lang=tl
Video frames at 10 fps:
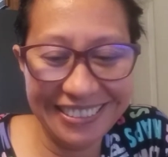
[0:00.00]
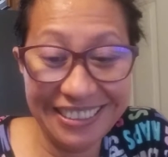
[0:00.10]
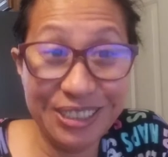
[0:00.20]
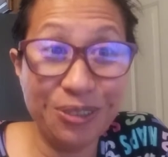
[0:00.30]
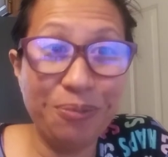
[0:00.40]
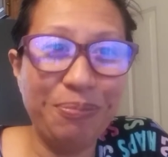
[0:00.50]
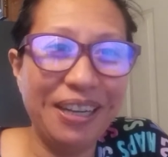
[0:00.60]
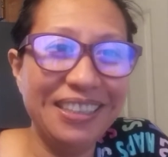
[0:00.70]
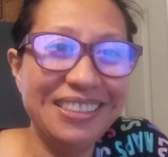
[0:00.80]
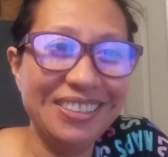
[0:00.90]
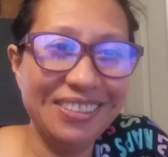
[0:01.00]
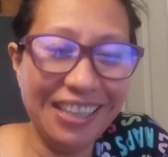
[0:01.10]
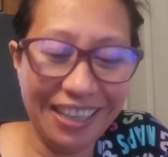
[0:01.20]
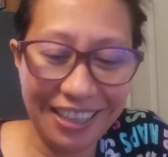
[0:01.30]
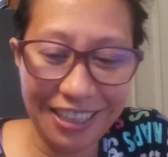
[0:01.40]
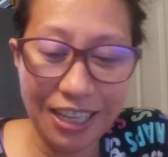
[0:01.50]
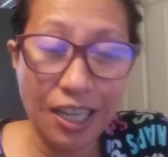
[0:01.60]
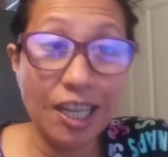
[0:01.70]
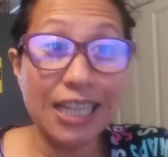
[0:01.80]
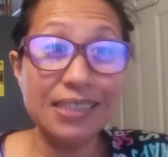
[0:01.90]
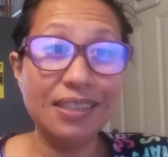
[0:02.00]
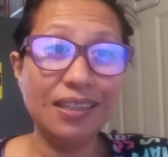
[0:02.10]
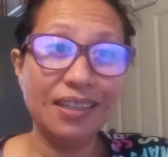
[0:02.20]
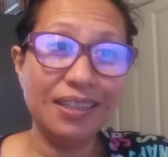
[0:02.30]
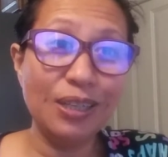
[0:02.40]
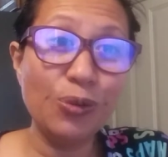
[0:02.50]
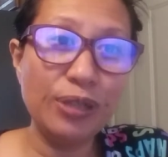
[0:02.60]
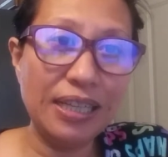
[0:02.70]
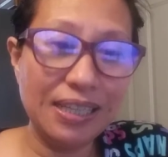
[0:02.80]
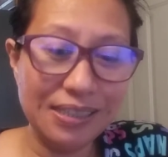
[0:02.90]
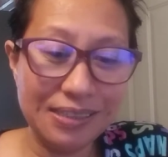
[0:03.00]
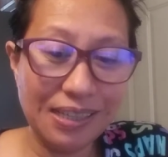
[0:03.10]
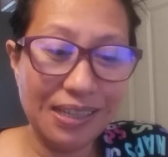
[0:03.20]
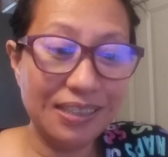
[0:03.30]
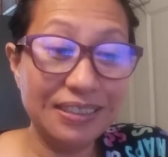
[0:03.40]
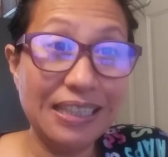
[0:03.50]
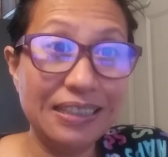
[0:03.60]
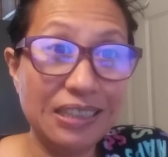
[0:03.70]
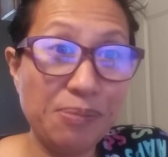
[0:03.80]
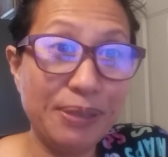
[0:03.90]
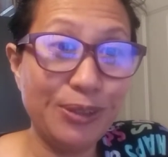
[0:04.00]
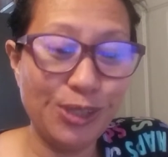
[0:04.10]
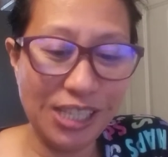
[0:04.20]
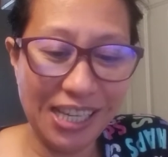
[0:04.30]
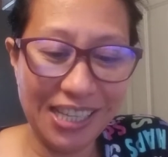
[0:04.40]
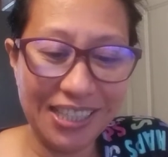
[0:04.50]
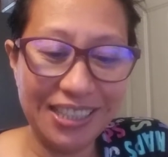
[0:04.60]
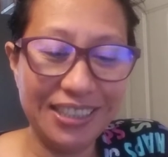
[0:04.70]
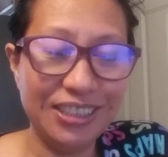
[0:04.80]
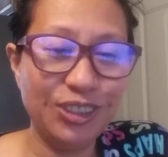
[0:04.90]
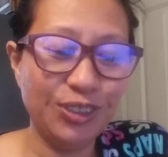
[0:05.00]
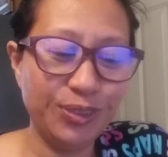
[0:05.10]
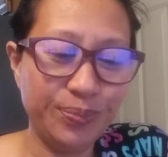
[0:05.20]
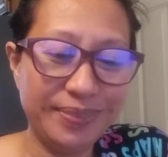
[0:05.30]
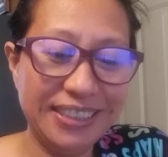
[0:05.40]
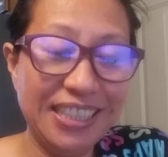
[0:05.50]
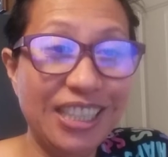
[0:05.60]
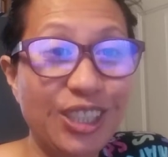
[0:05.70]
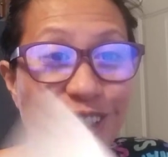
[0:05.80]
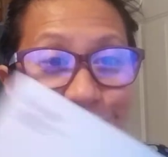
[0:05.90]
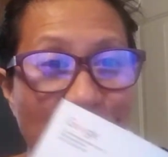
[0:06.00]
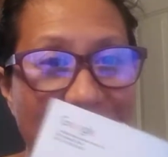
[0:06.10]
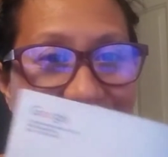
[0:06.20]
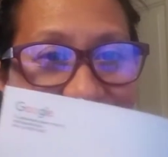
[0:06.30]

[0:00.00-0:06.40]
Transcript: na surprise today. Kasi hindi ko na inaasahan darating pa to sa akin. Ito siya,